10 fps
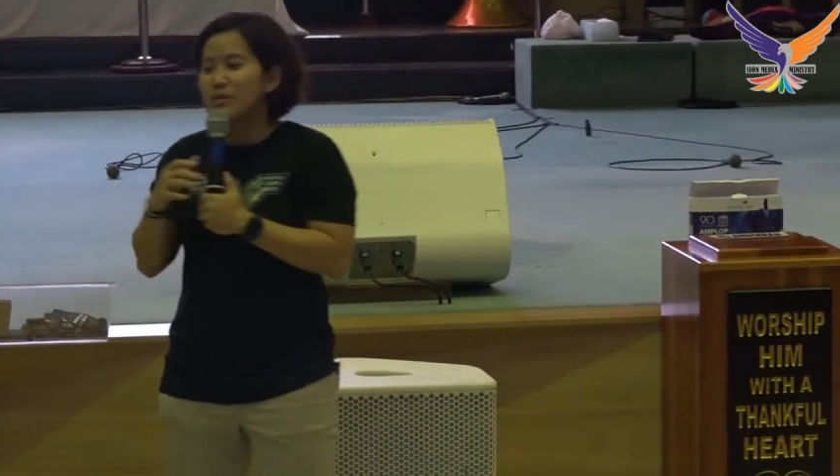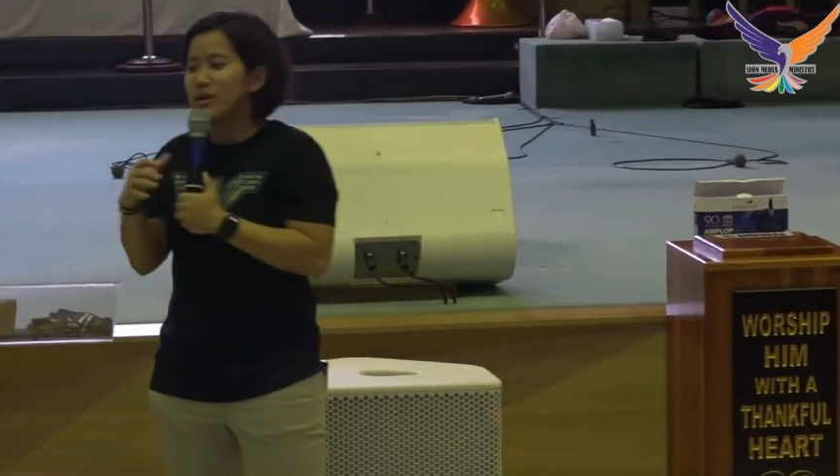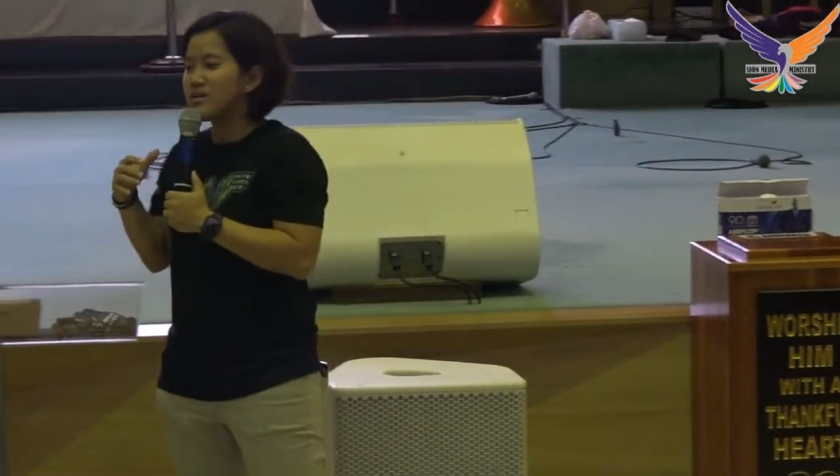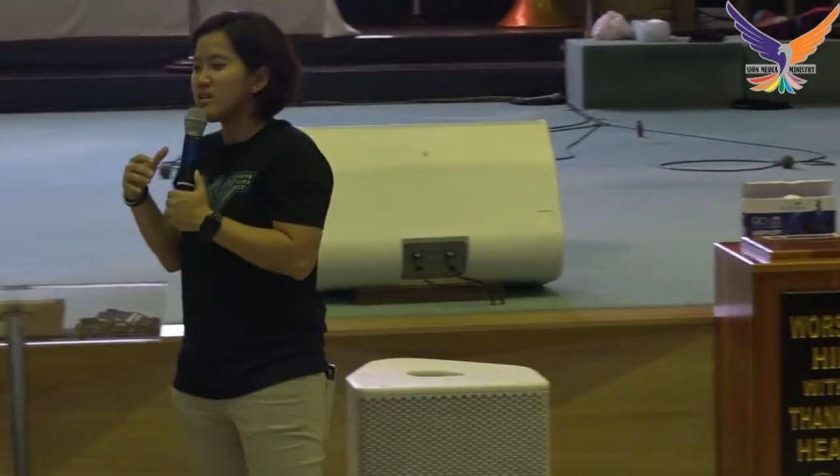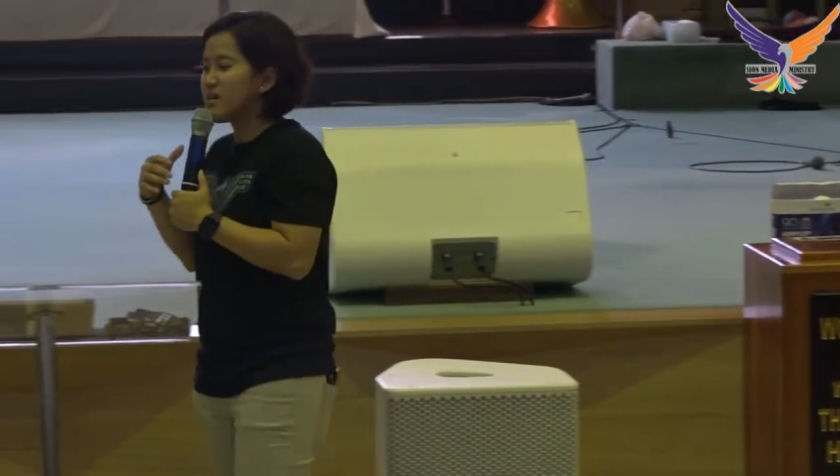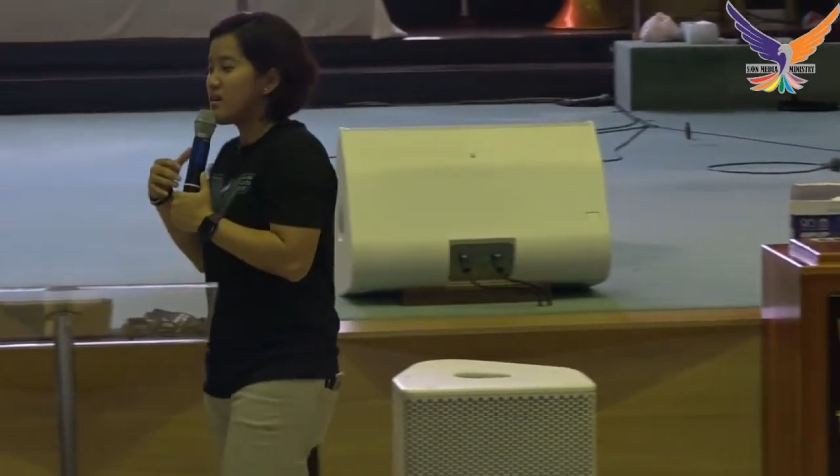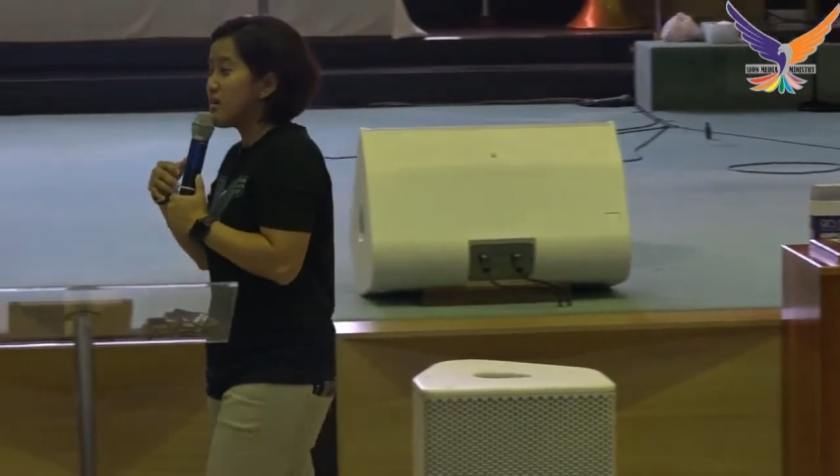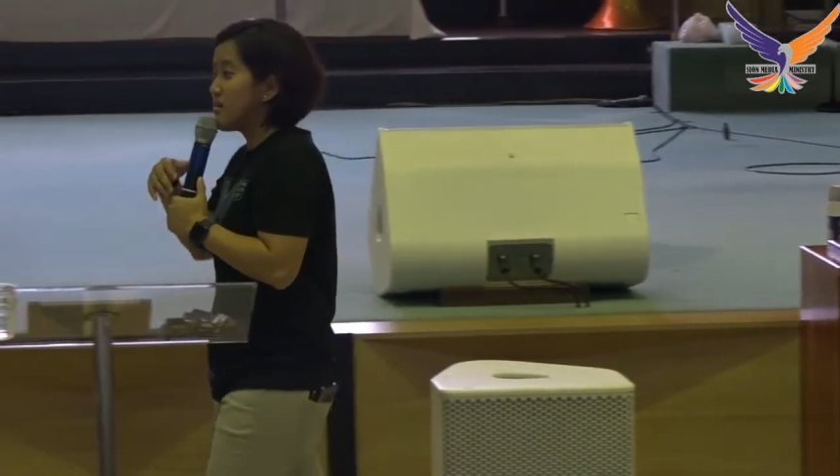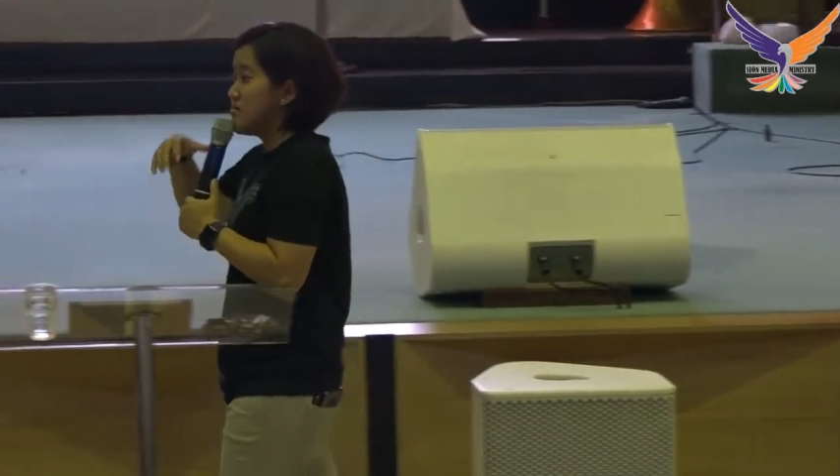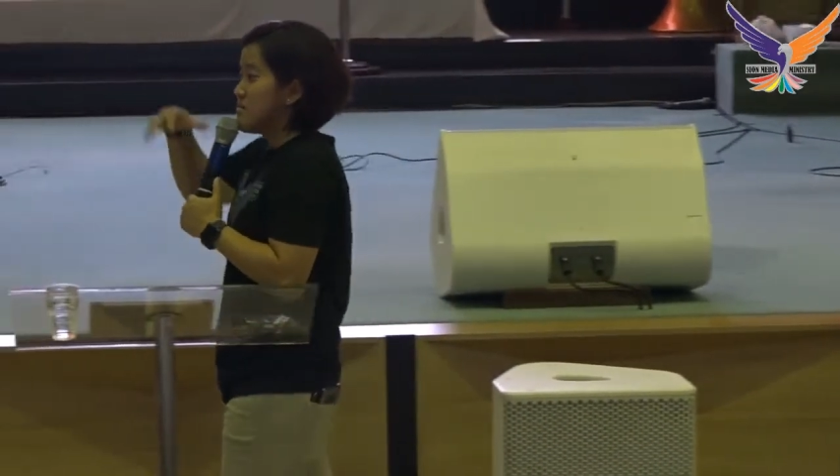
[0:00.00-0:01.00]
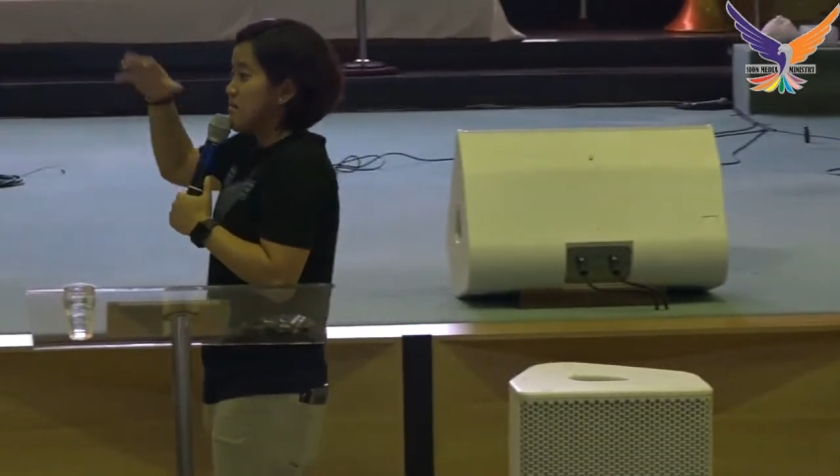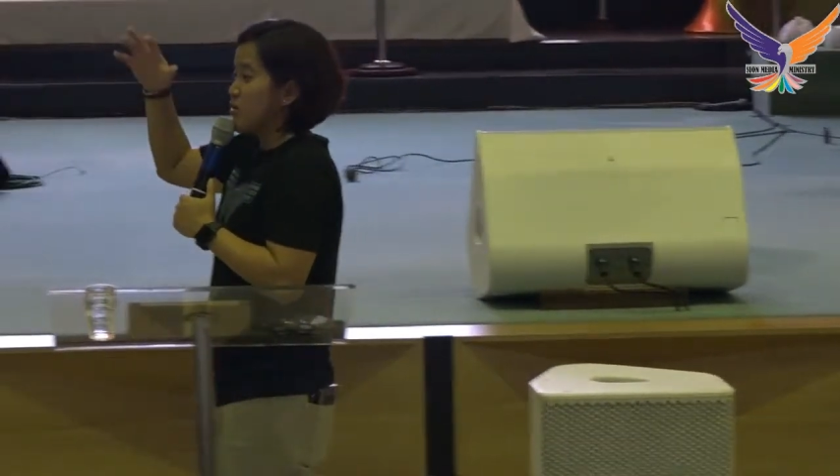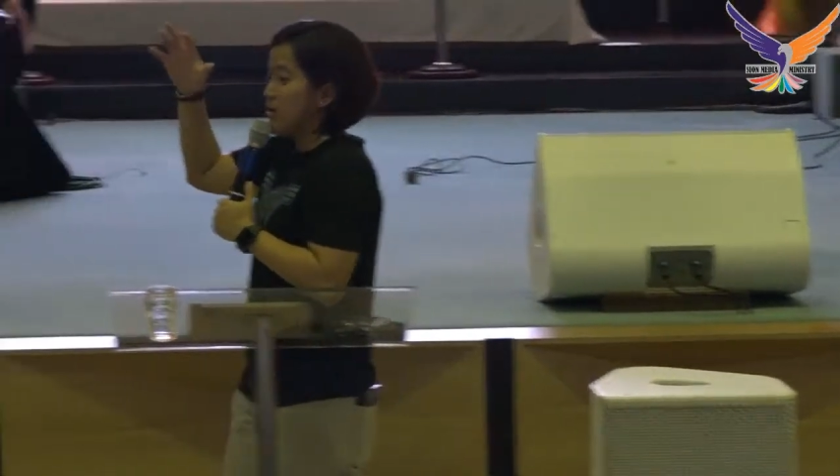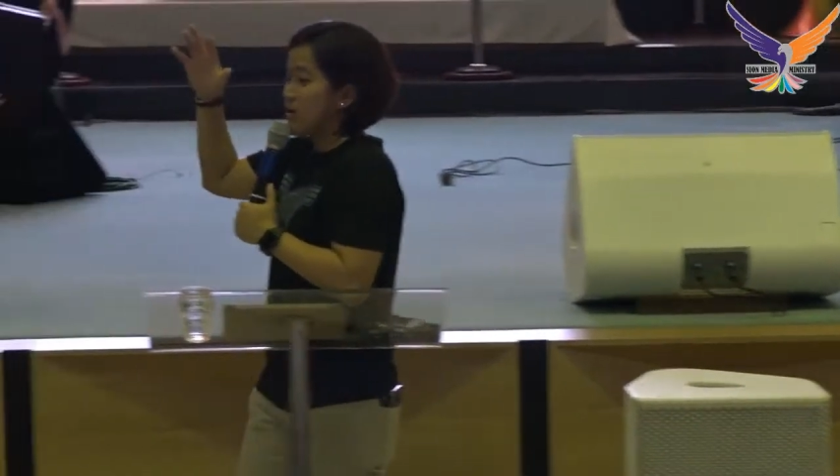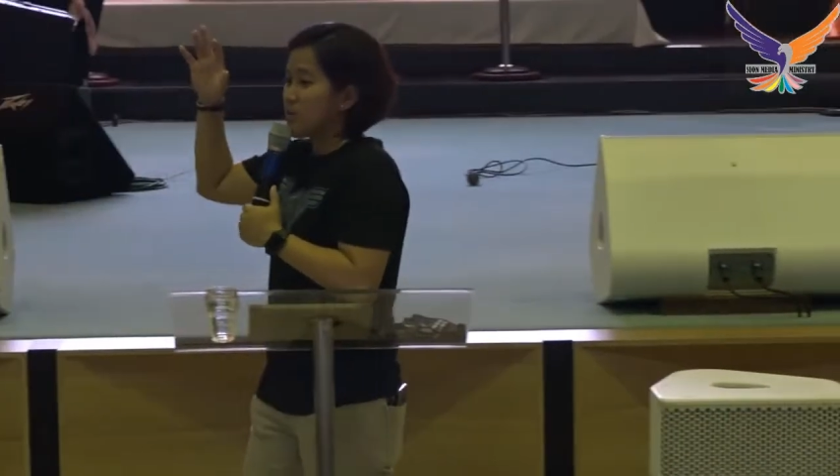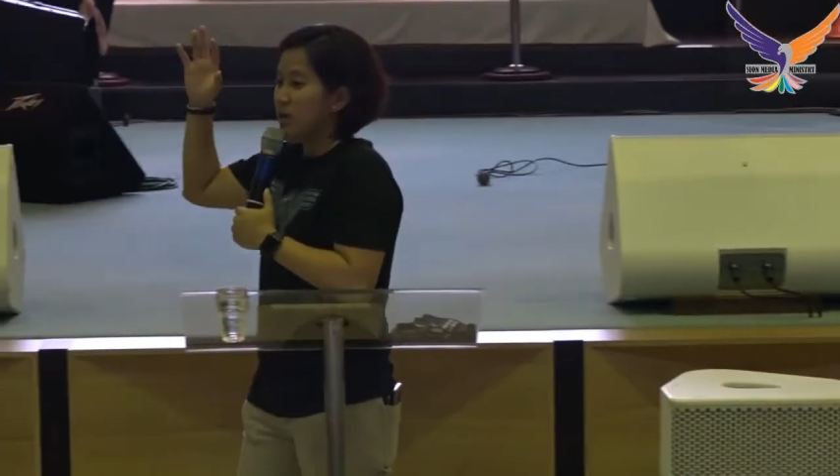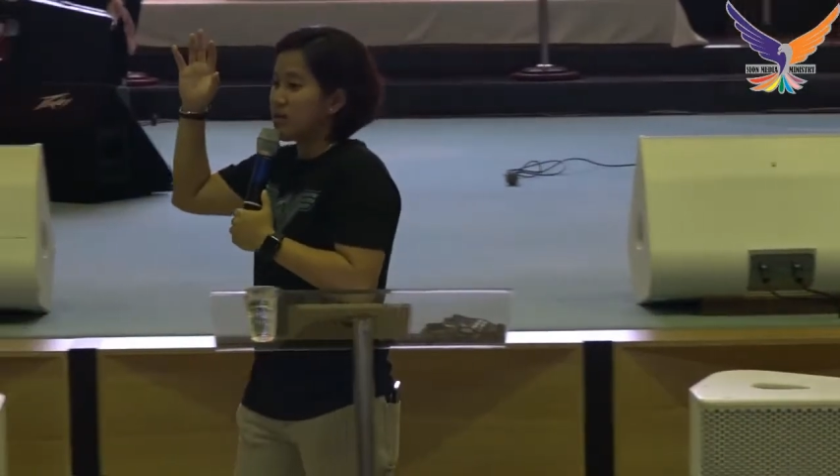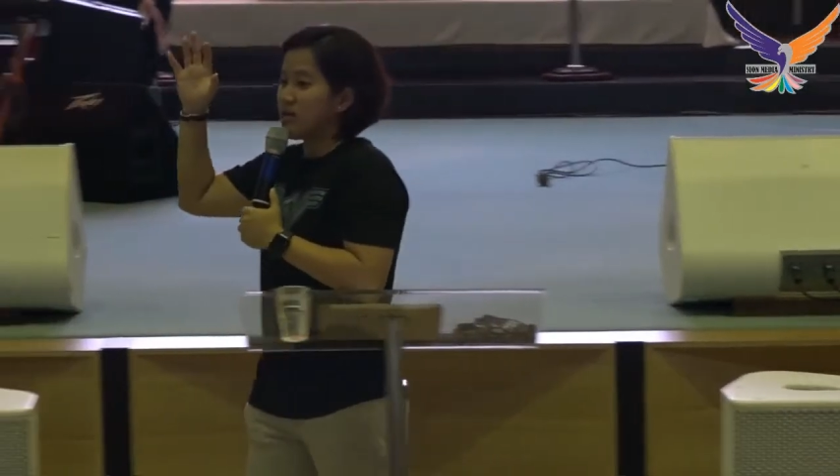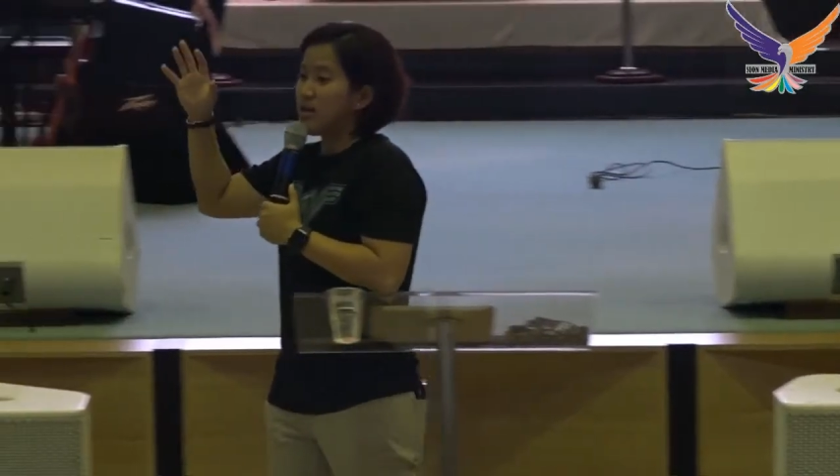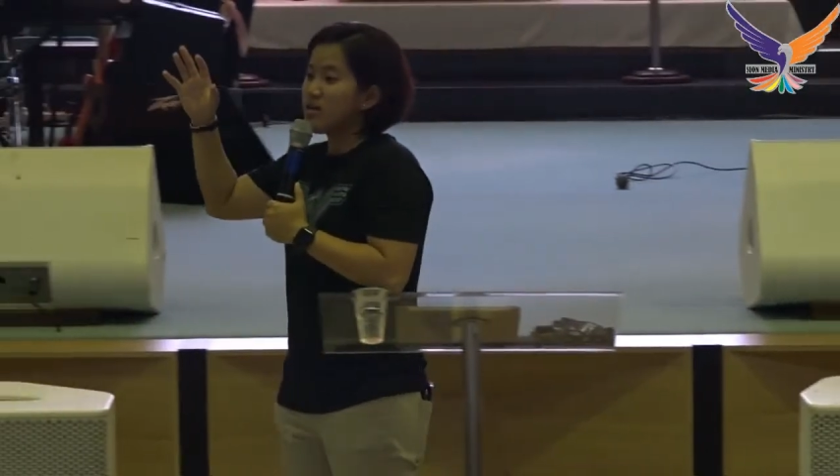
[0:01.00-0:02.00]
kali saya, kalau kalian
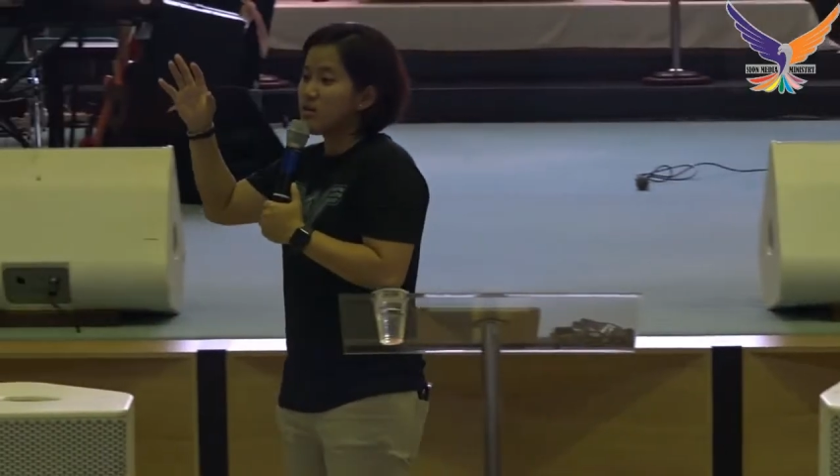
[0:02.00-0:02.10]
perhatikan